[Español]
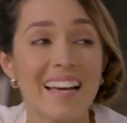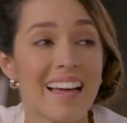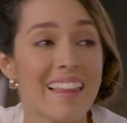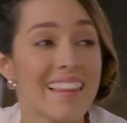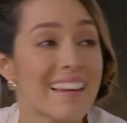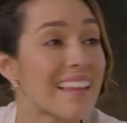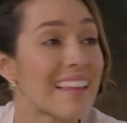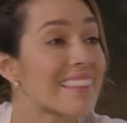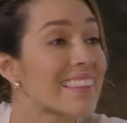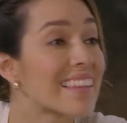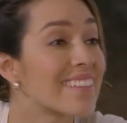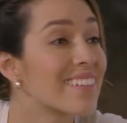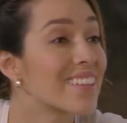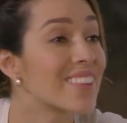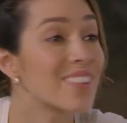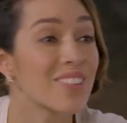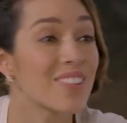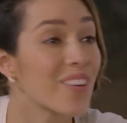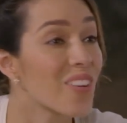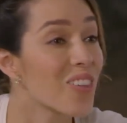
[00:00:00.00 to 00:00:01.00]
adelantaba
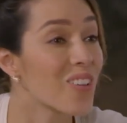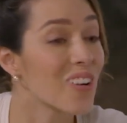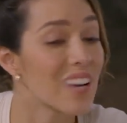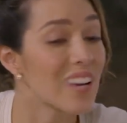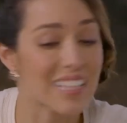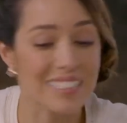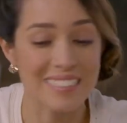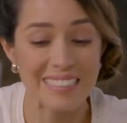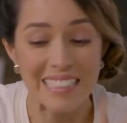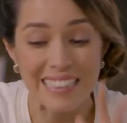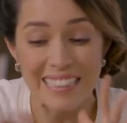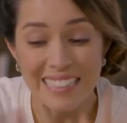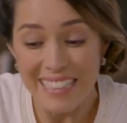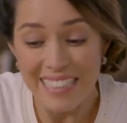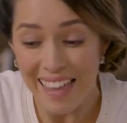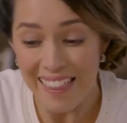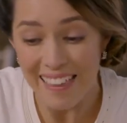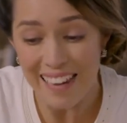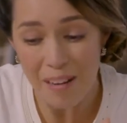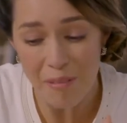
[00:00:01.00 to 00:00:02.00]
todo hasta el
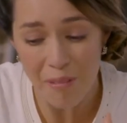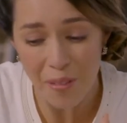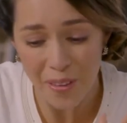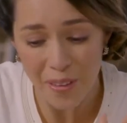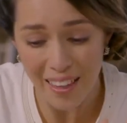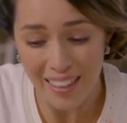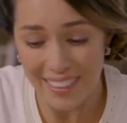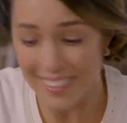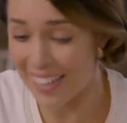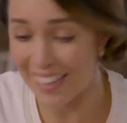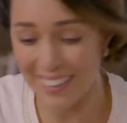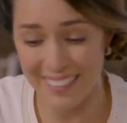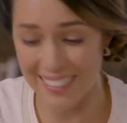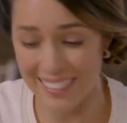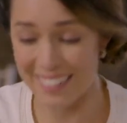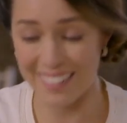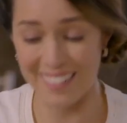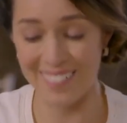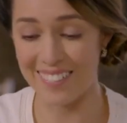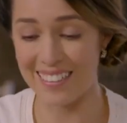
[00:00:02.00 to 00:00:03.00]
día de la boda, ya,
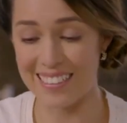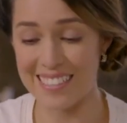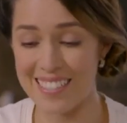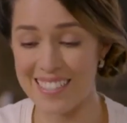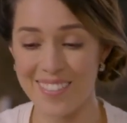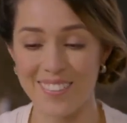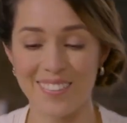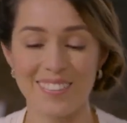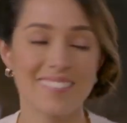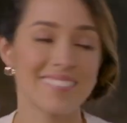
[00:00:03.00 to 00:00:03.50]
tenerlo listo.